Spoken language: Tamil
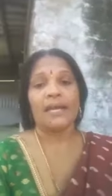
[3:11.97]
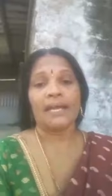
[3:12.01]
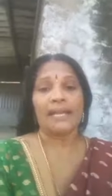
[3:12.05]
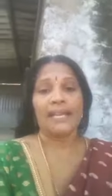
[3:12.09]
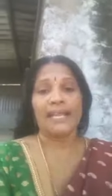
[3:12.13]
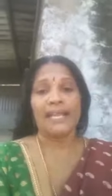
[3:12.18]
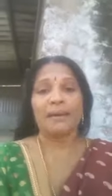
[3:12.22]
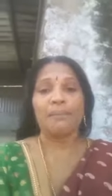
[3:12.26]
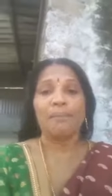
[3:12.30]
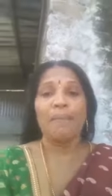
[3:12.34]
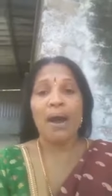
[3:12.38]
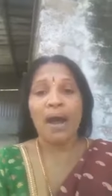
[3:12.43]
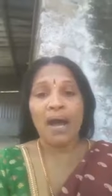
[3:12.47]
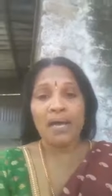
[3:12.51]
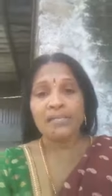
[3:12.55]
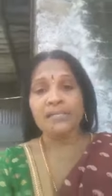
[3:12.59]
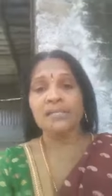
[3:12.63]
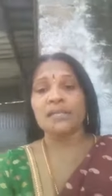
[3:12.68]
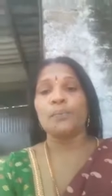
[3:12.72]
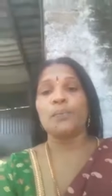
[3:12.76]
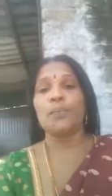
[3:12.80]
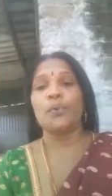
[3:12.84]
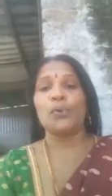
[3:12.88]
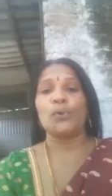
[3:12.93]
நீங்கள்
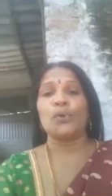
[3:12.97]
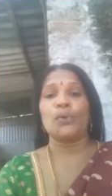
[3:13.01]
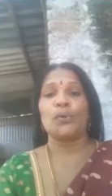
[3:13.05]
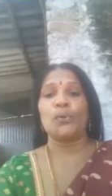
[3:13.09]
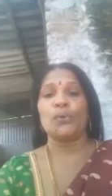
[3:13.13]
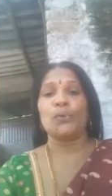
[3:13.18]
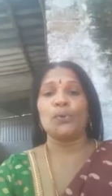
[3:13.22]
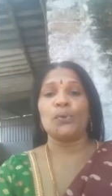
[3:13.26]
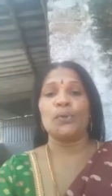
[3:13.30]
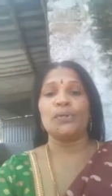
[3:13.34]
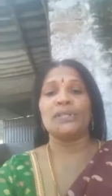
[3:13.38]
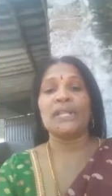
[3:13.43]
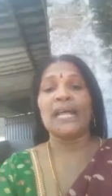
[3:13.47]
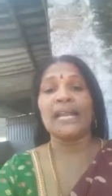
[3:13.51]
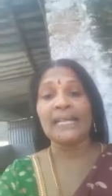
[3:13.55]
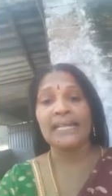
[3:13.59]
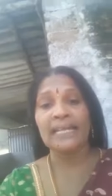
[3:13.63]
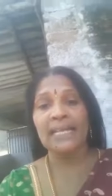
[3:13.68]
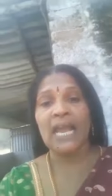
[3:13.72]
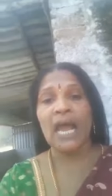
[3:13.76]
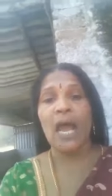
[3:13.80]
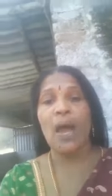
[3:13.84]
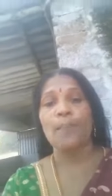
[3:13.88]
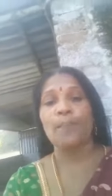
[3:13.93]
மாஸ்க்கை போடணும்
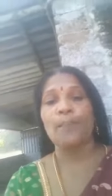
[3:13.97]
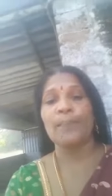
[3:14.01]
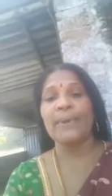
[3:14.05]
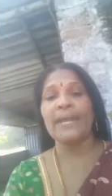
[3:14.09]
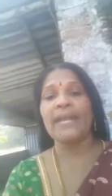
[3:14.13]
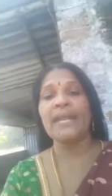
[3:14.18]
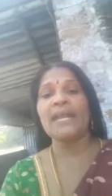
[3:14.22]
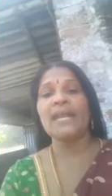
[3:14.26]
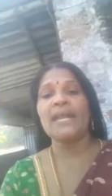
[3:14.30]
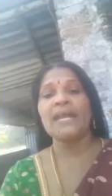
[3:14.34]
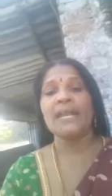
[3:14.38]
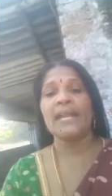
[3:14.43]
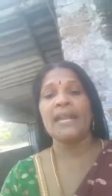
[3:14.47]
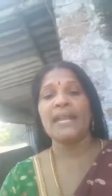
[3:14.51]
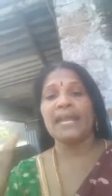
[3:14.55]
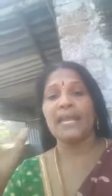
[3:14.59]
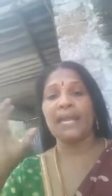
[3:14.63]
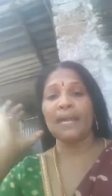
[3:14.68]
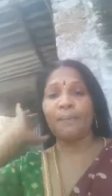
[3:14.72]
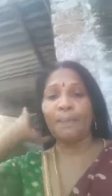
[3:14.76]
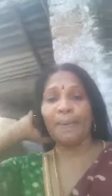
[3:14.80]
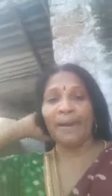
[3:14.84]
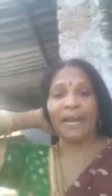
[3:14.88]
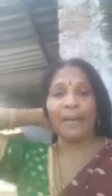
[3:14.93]
தற்காப்பை
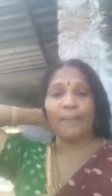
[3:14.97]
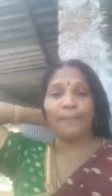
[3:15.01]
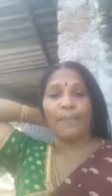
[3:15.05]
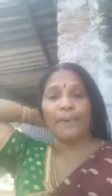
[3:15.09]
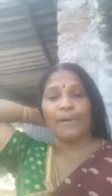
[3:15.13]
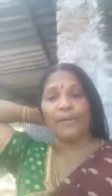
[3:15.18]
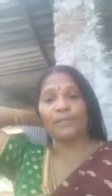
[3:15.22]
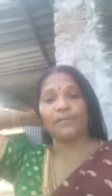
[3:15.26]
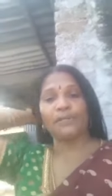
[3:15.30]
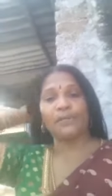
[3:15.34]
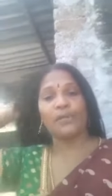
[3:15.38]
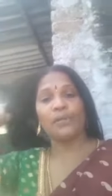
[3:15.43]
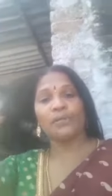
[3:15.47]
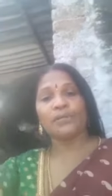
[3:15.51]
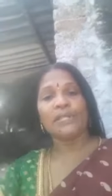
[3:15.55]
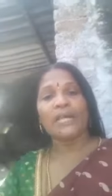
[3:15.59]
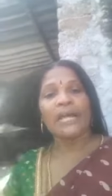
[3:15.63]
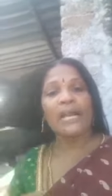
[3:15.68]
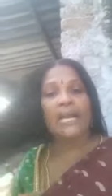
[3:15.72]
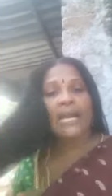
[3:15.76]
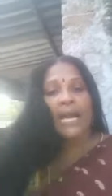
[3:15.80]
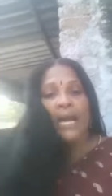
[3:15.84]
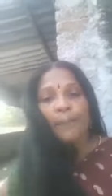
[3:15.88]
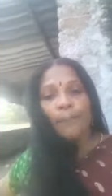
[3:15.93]
நீங்கள் பயன்படுத்தணும்
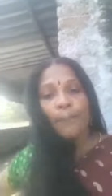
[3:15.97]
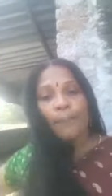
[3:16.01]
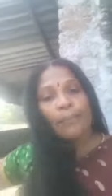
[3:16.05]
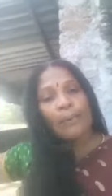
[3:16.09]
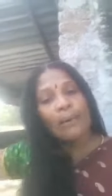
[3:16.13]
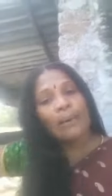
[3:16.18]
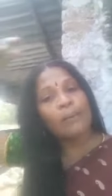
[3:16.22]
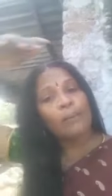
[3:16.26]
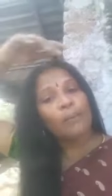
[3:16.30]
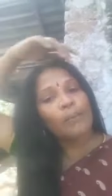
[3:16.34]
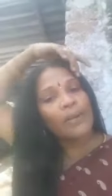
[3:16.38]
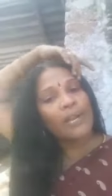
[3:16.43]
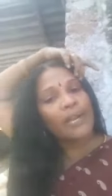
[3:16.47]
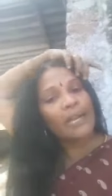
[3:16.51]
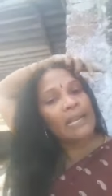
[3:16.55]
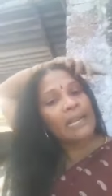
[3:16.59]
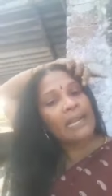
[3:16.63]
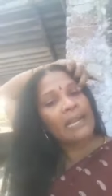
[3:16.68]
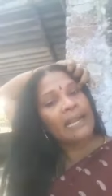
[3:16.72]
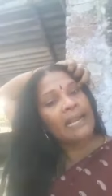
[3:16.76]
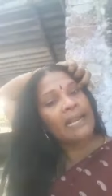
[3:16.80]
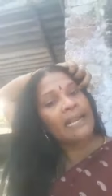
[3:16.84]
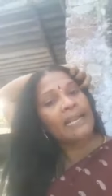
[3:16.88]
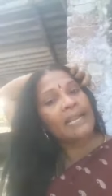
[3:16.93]
தற்காப்பு
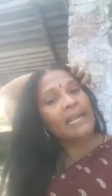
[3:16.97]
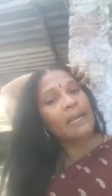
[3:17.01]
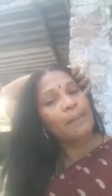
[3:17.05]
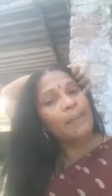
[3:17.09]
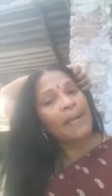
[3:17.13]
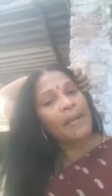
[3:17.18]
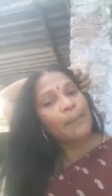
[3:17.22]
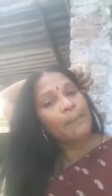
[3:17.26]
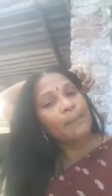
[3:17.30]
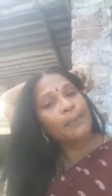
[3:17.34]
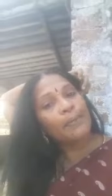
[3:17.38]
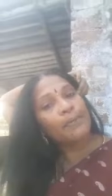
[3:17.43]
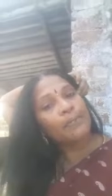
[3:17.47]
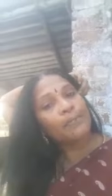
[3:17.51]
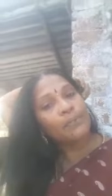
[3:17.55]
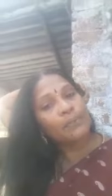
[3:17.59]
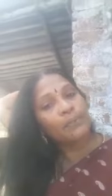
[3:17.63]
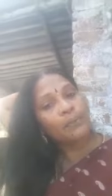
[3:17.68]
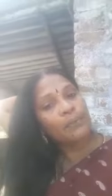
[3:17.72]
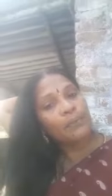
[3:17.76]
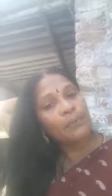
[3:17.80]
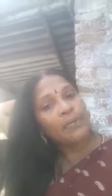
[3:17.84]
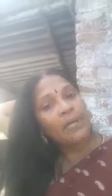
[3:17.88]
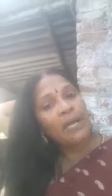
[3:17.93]
முறைகளை நீங்கள்
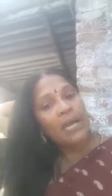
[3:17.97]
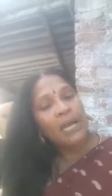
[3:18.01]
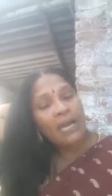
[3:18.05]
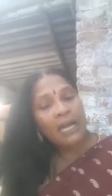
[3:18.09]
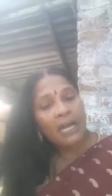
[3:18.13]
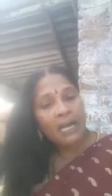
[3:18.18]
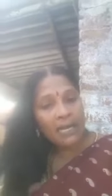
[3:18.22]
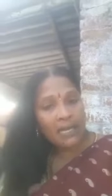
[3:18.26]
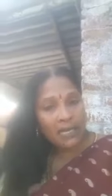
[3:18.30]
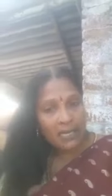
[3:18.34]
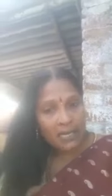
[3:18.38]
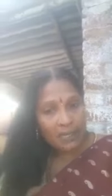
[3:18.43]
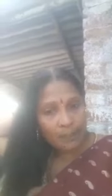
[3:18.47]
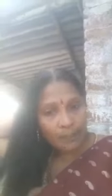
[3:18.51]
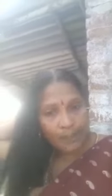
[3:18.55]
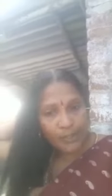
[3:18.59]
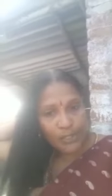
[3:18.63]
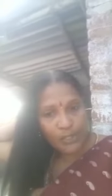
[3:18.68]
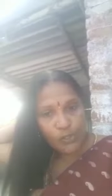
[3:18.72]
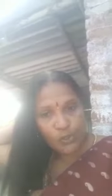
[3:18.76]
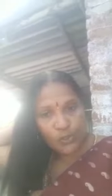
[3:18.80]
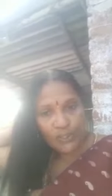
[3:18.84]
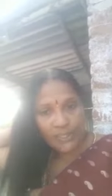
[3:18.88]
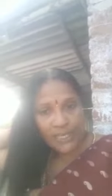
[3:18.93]
பயன்படுத்தணும்
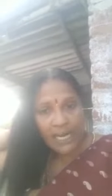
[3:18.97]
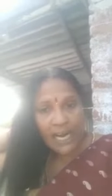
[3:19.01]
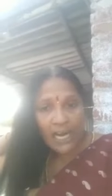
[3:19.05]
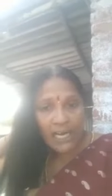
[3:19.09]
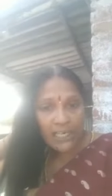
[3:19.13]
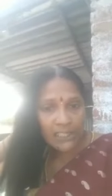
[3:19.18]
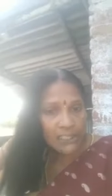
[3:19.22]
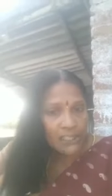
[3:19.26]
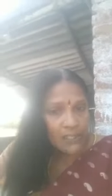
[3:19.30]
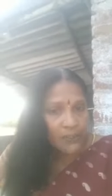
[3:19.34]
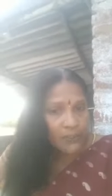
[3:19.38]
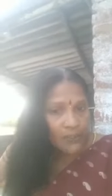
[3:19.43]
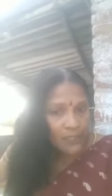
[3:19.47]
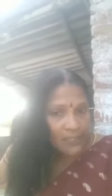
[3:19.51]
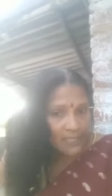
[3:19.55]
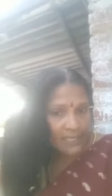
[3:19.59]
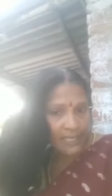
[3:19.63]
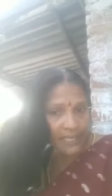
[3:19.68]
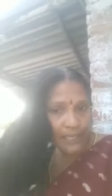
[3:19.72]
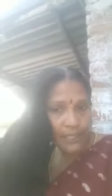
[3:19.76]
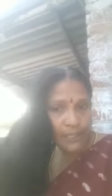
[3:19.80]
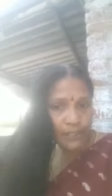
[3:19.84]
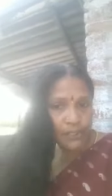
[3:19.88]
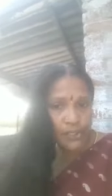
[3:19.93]
அப்படின்னு சொல்லிட்டு
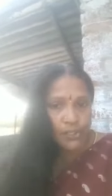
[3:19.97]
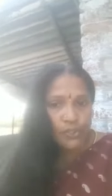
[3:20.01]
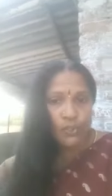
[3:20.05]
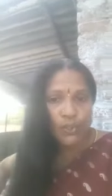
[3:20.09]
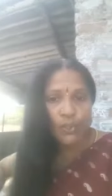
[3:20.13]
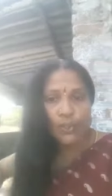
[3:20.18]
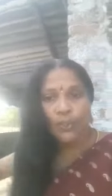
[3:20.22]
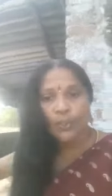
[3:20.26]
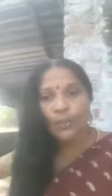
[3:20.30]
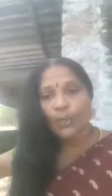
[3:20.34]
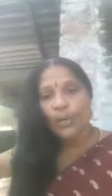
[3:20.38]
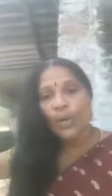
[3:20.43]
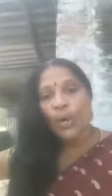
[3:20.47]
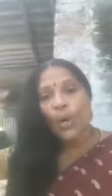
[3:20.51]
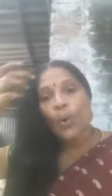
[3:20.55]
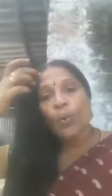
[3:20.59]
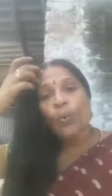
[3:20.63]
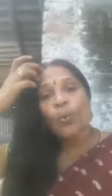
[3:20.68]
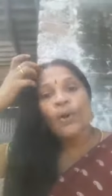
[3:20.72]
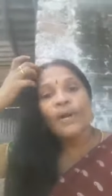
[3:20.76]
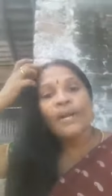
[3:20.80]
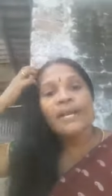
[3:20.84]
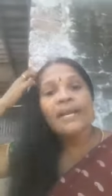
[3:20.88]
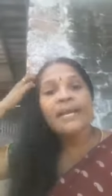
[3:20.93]
அடுத்தவங்களுக்கு எடுத்து சொல்லணும்
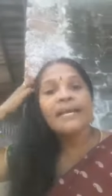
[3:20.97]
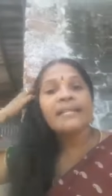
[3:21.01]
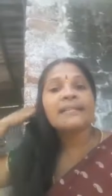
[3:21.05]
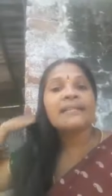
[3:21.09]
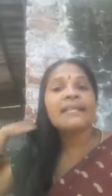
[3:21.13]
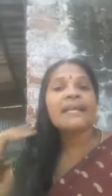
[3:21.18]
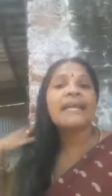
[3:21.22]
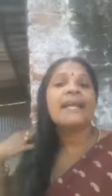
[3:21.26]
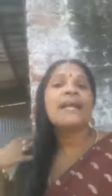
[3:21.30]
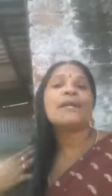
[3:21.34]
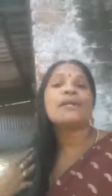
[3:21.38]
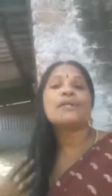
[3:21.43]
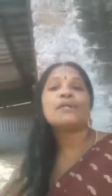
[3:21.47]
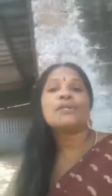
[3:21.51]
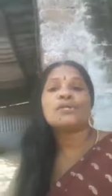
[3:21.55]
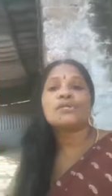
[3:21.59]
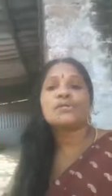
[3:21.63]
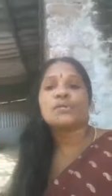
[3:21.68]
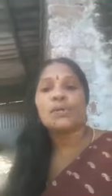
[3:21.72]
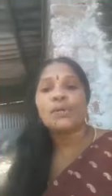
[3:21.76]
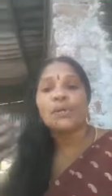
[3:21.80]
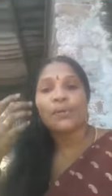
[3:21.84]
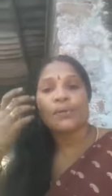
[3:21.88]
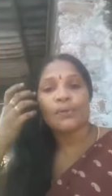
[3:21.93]
ஒழுக்கத்தை எடுத்து
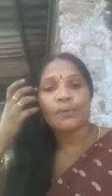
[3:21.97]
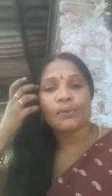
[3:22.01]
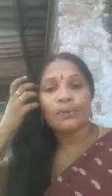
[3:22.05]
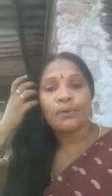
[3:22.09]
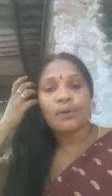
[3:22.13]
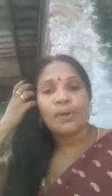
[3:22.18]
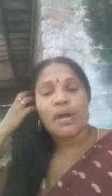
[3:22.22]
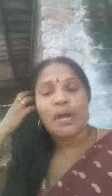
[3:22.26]
எடுத்து சொல்லணும்